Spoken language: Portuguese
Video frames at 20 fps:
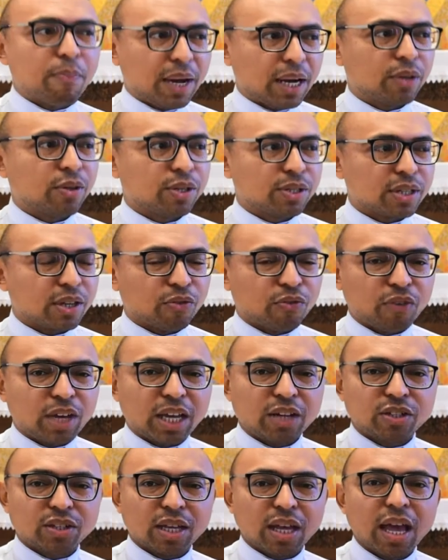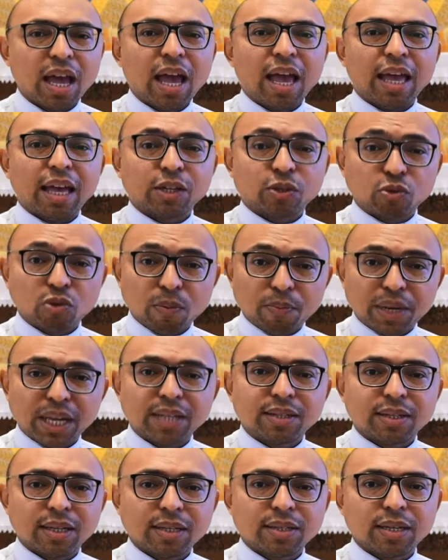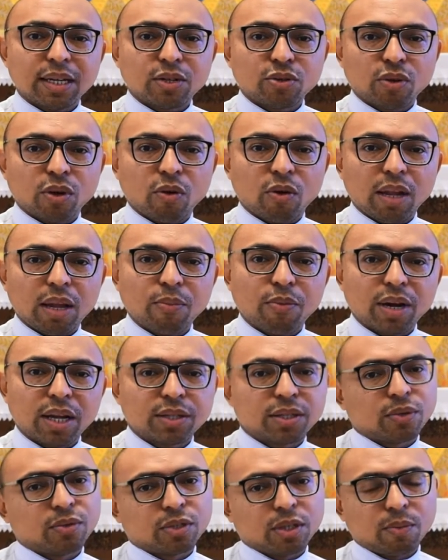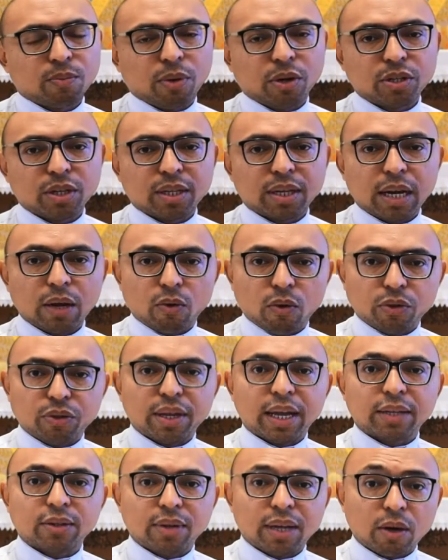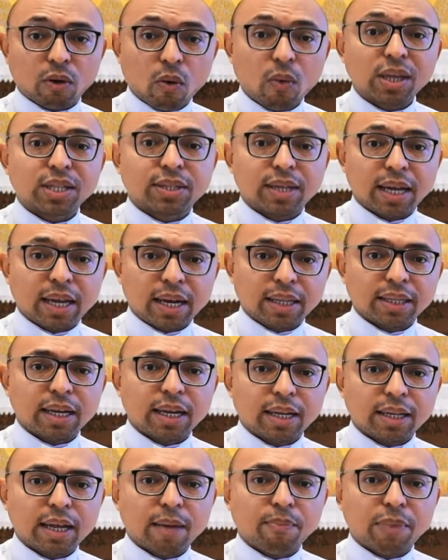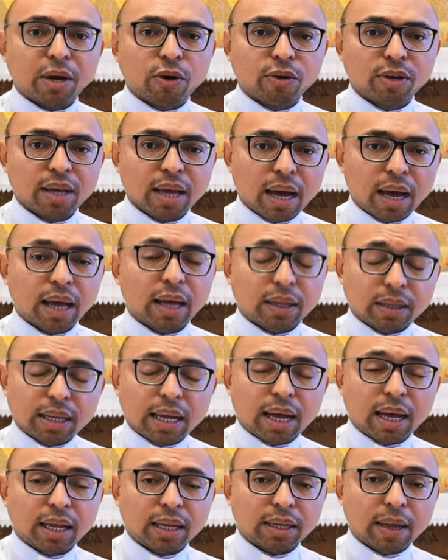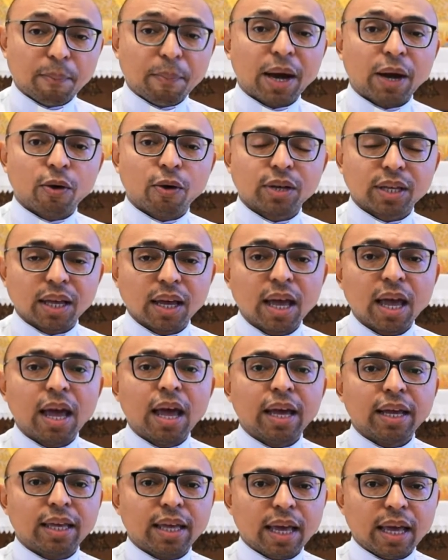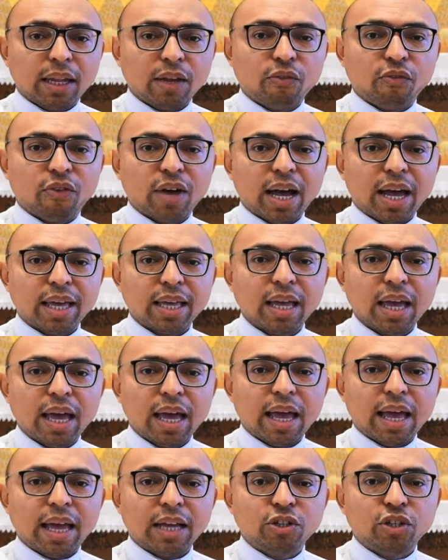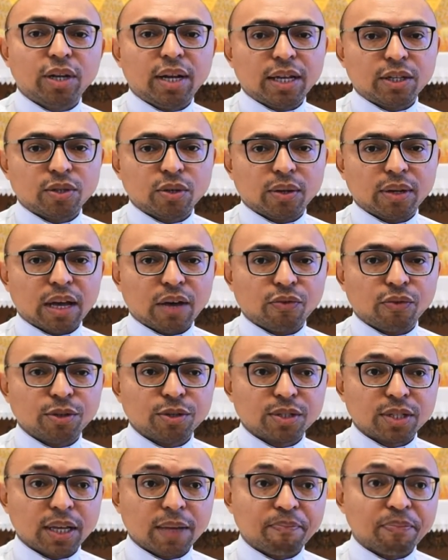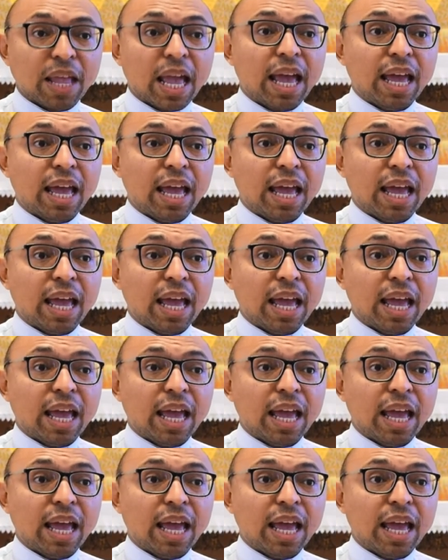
para a nossa festa é a sua presença e a sua colaboração. Você pode entrar em contato né? com a secretaria da paróquia, da, da paróquia que ela vai é, direcionar você.